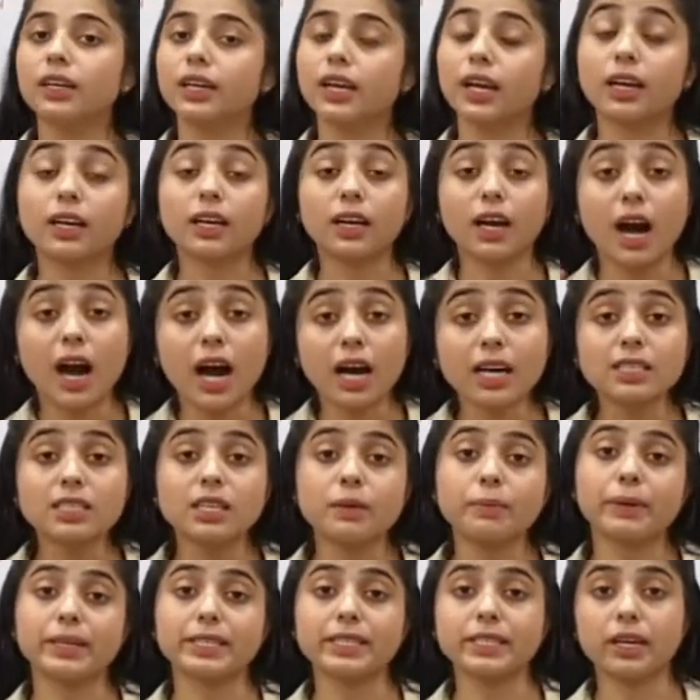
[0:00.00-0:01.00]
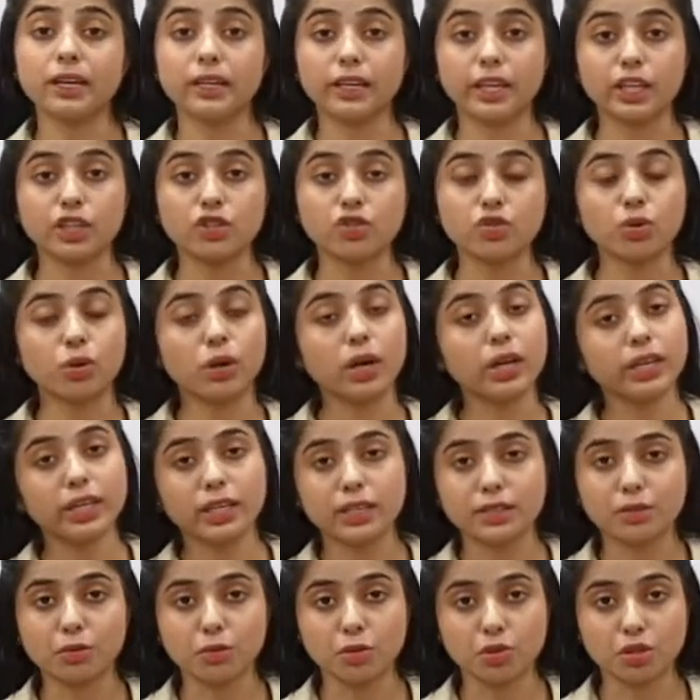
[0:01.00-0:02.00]
कि कहाँ से पैसा अरेंज होगा
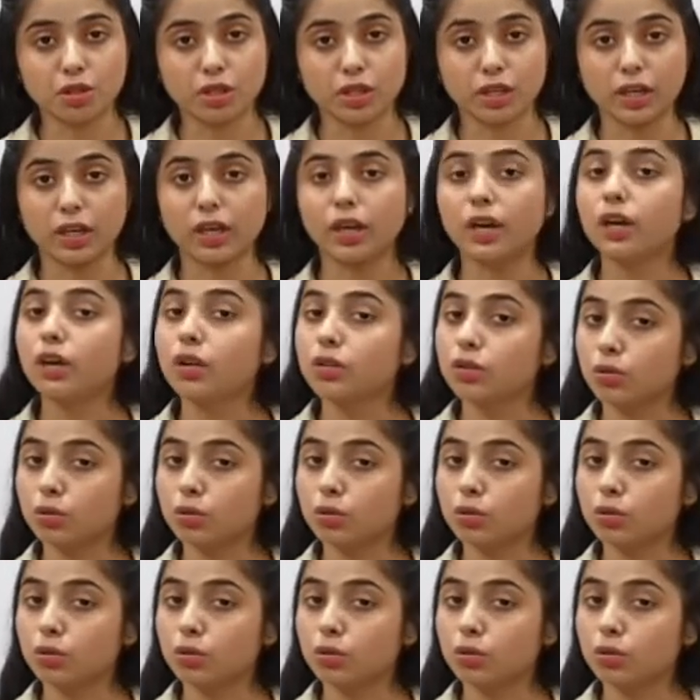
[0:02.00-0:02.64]
ये सोचते हैं